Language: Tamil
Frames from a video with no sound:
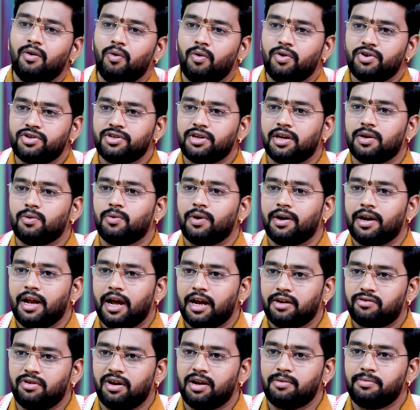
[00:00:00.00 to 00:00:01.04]
ஒரிஜினல் ஒன்
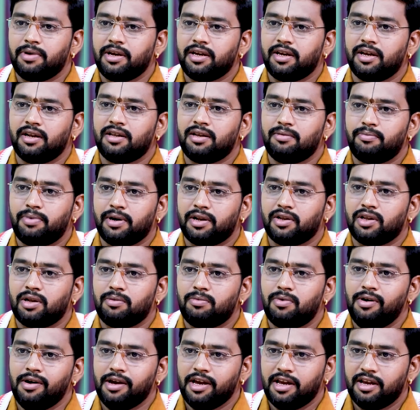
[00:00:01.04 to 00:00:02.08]
ஆக்சுவலாக நம்ம எங்கேருந்து
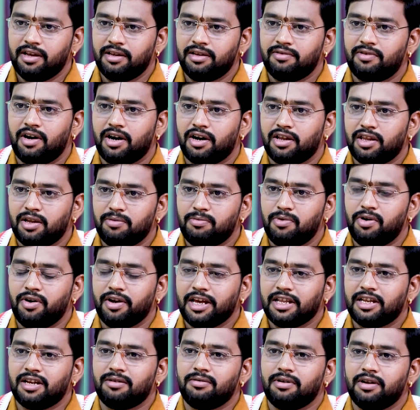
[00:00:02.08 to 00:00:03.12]
பிறந்தோமோ எங்கேருந்து வளர்ந்தோமோ
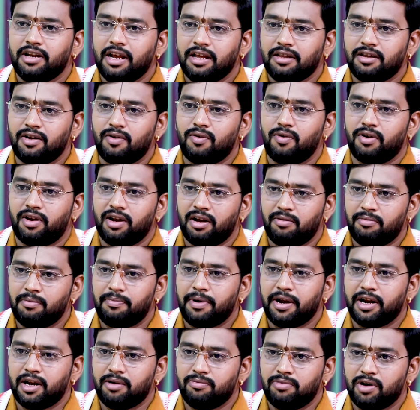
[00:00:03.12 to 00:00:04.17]
எதை எதை நோக்கி நம்ம
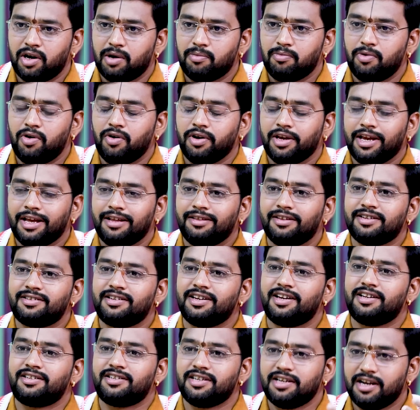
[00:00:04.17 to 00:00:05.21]
பயணம் பண்ணமோ எந்த
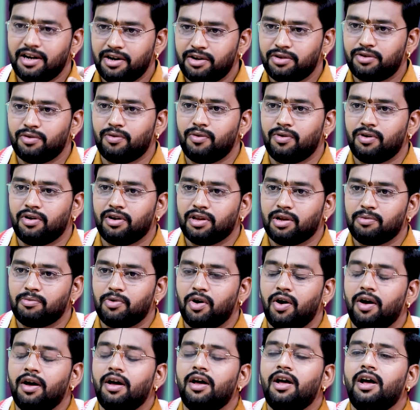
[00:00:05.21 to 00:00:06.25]
சிகிச்சை எடுத்து கொண்டு
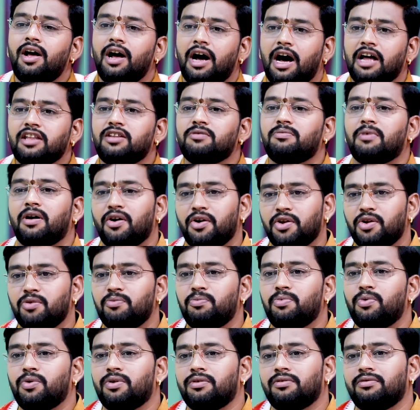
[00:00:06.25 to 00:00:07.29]
இருந்தோமோ அது
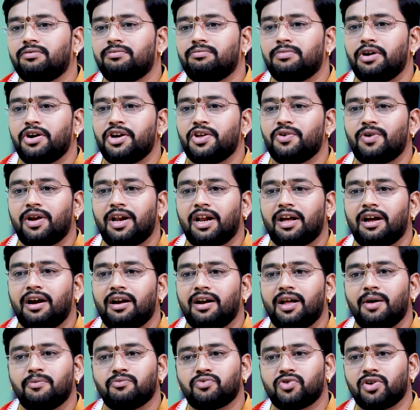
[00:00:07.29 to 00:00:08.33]
மறுபடியும் மறுபடியும்
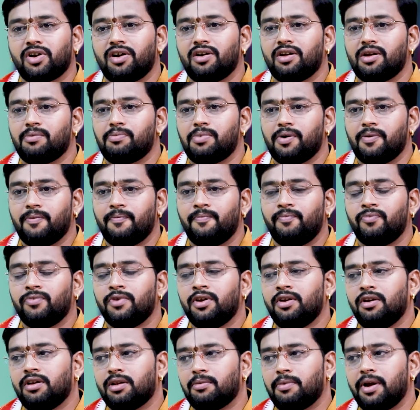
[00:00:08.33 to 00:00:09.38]
வர்றதுக்கான அம்சங்கள் ஏற்படும்
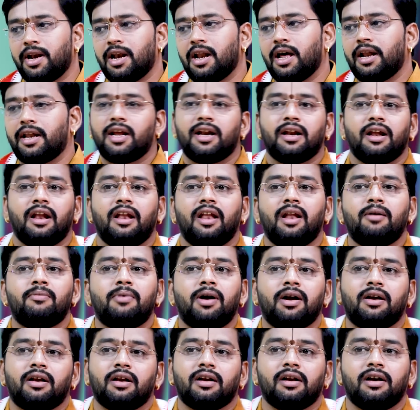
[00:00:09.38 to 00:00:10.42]
இந்த மாதிரி நிறைய நல்ல
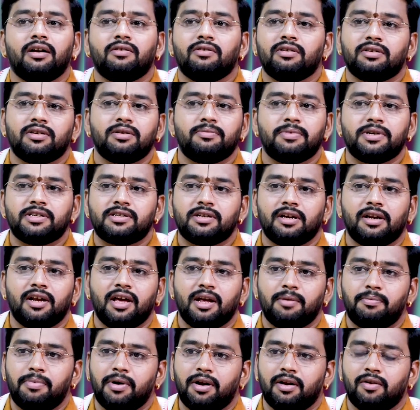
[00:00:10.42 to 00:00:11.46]
மாற்றங்கள் வந்து
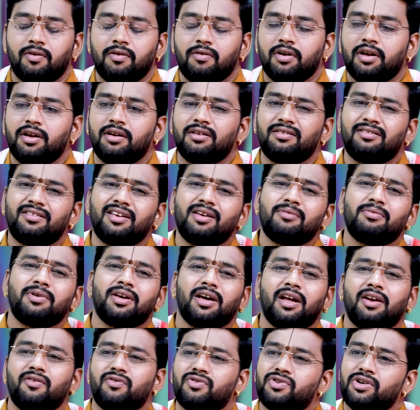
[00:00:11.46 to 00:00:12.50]
பேசிக்கலாக ஏற்படற்கொண்டு
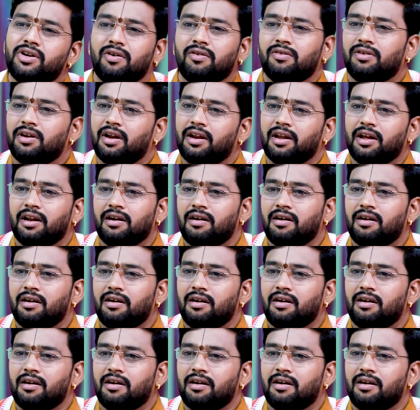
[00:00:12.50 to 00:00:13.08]
தீமையான விஷயங்களும் நிறைய